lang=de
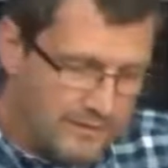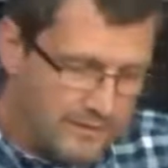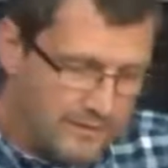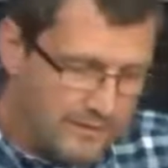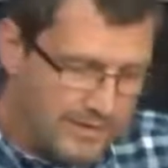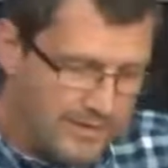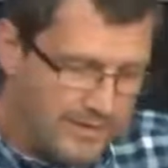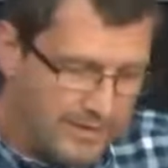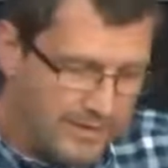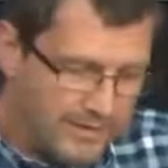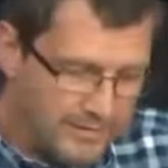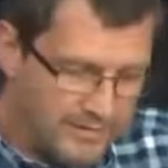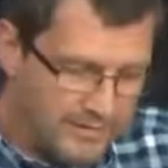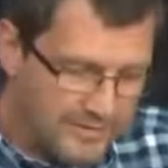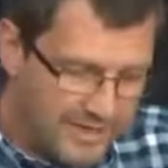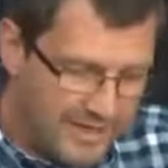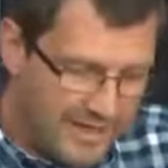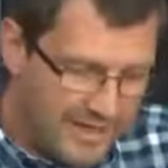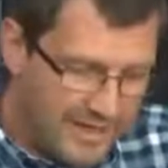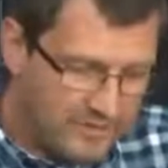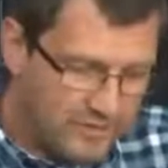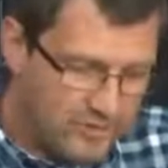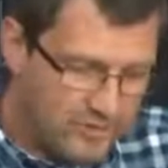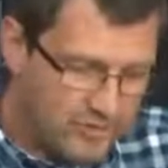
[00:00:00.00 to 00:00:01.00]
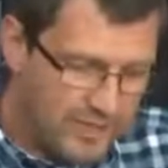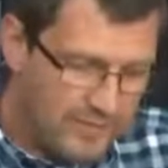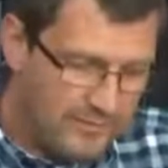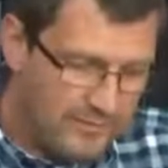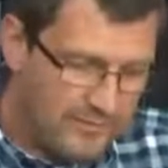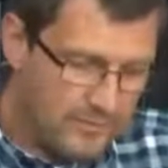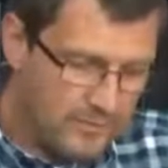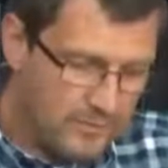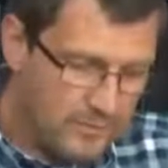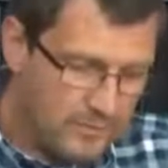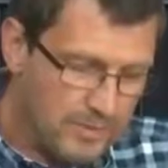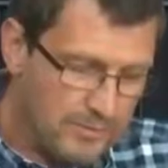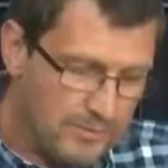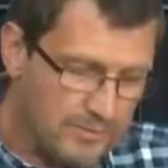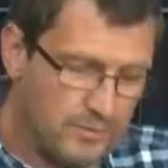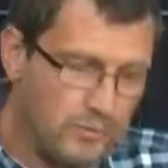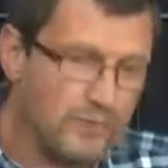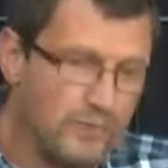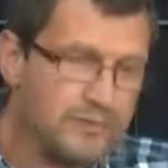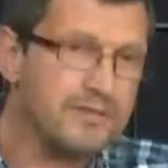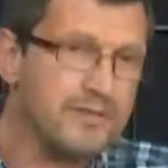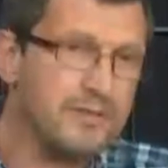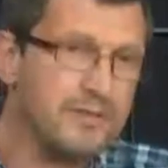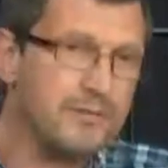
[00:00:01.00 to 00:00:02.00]
Von einer sozialen Staffelung beim
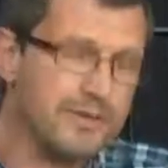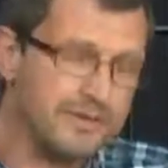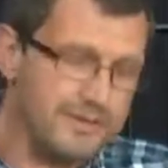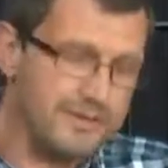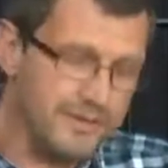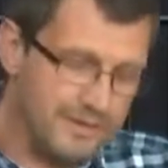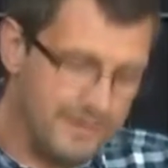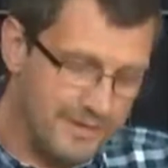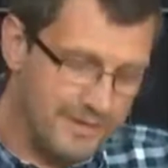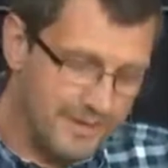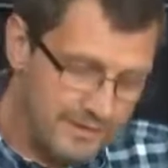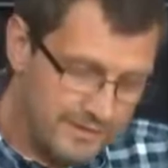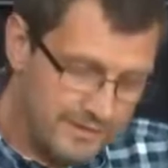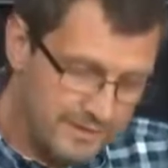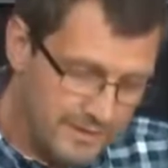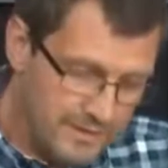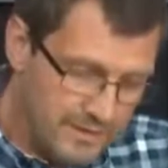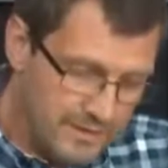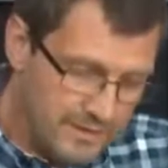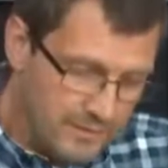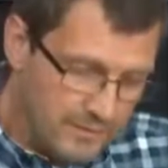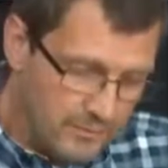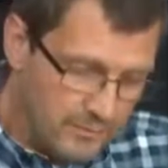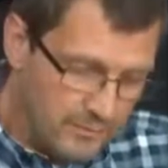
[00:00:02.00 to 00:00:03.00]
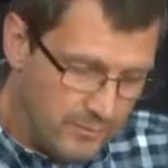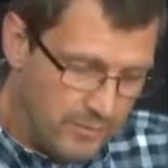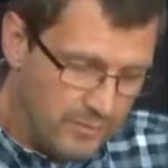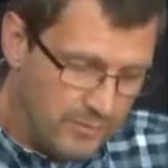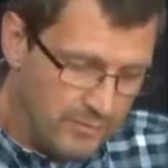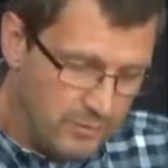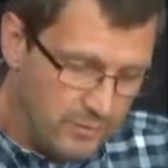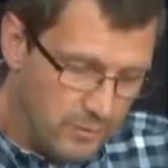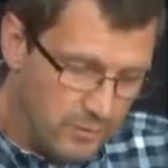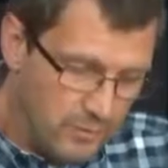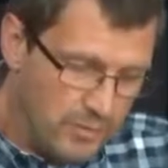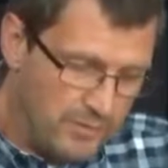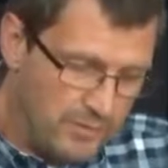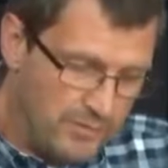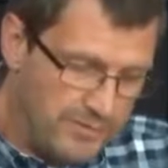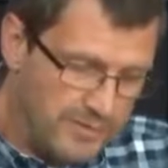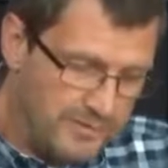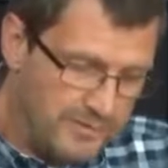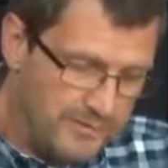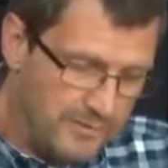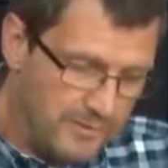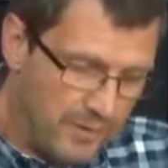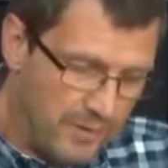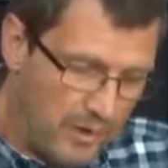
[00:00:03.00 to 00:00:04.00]
Kurzarbeitergeld würden
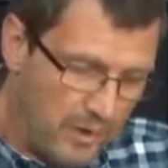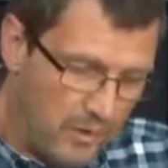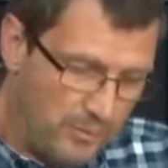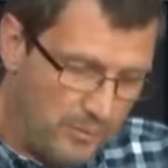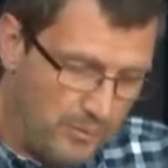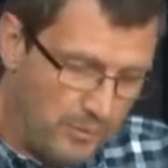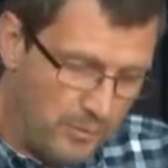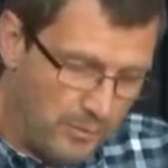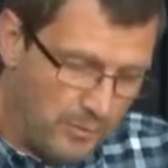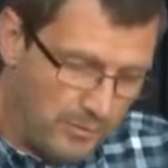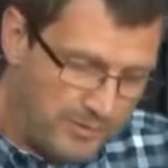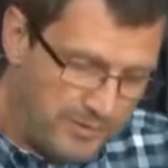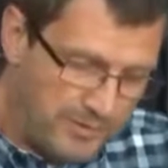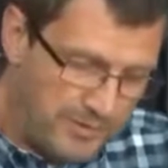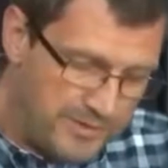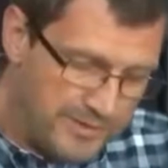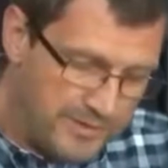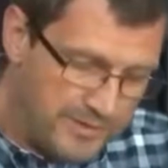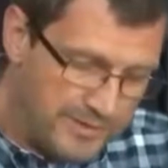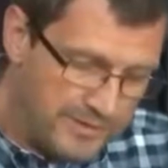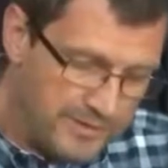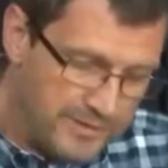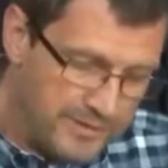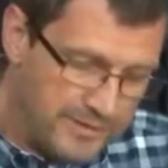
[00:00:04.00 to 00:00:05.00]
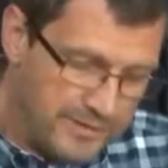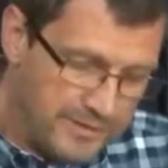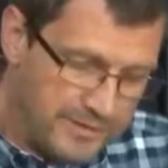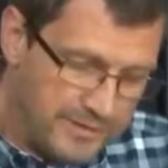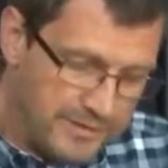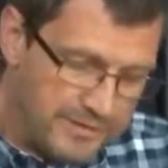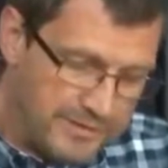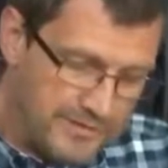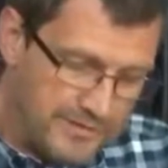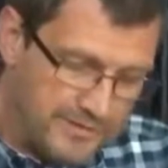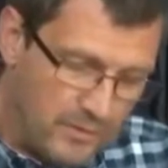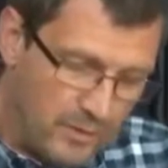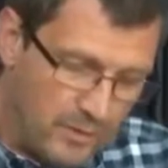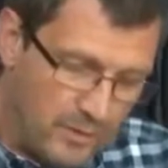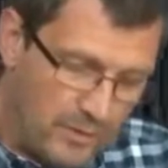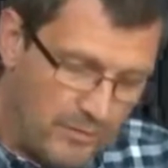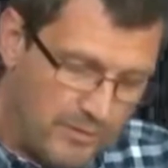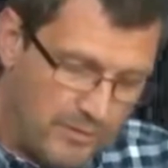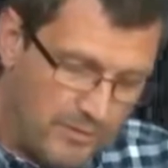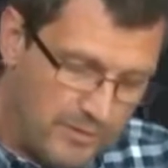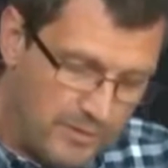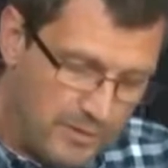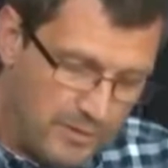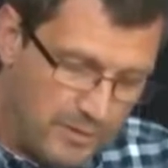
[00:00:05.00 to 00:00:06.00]
überwiegend Frauen profitieren, da sie
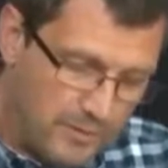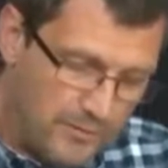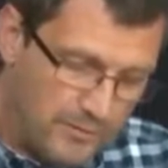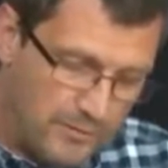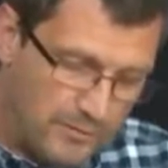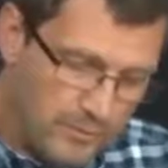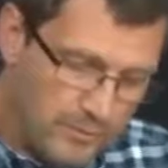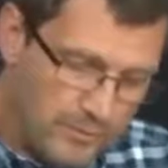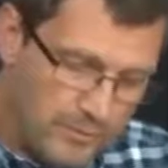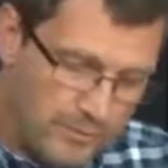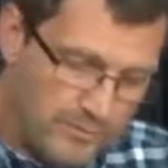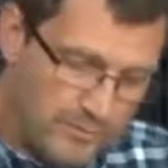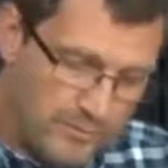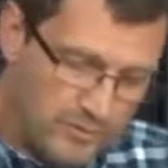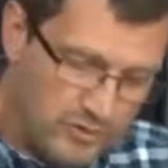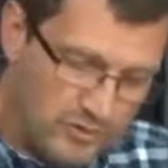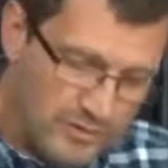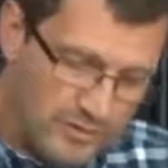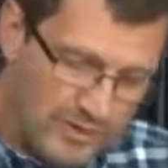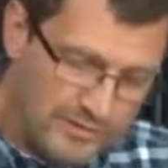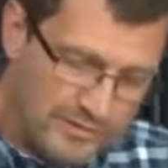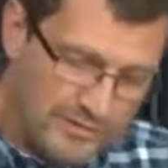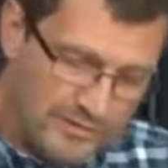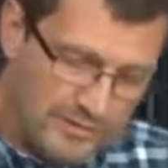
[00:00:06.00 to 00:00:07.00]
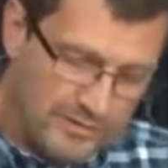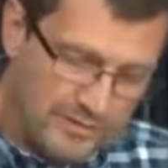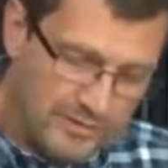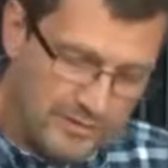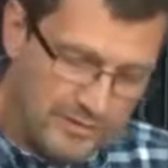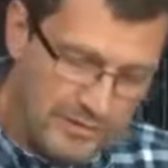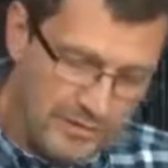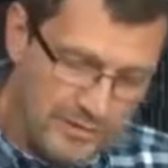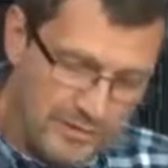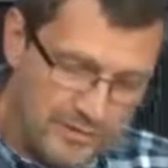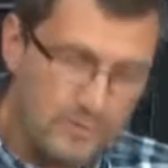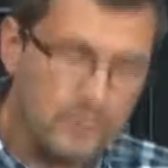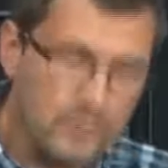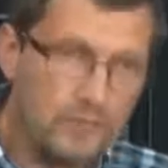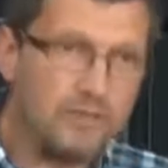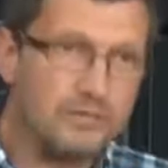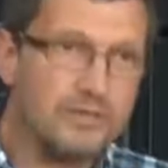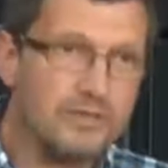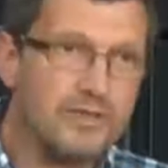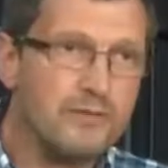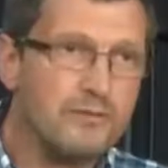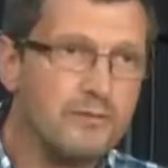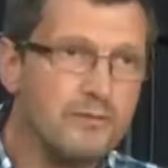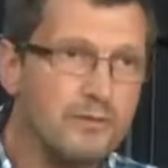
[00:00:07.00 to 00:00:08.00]
häufiger aufgrund von schlechteren
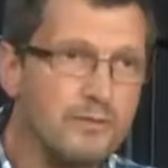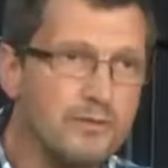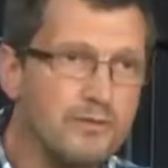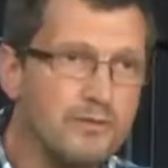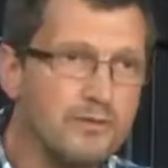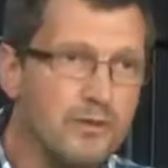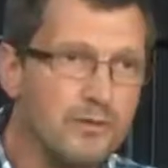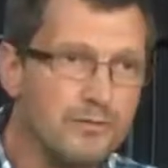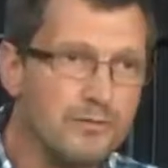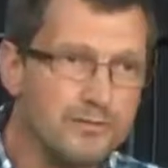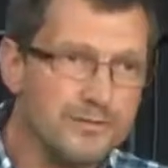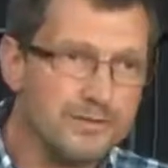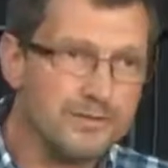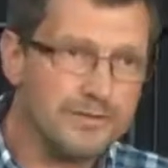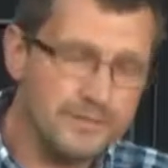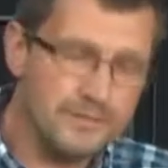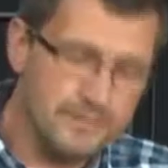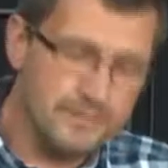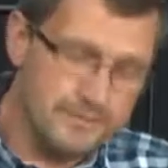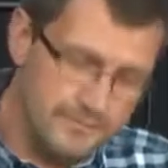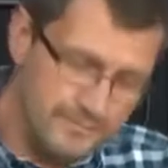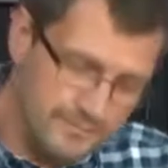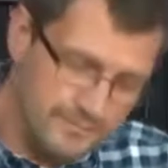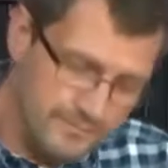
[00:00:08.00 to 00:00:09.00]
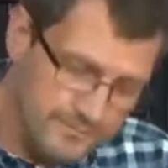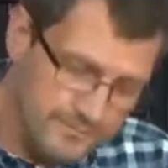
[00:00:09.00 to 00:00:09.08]
Entlohnungen davon betroffen sind.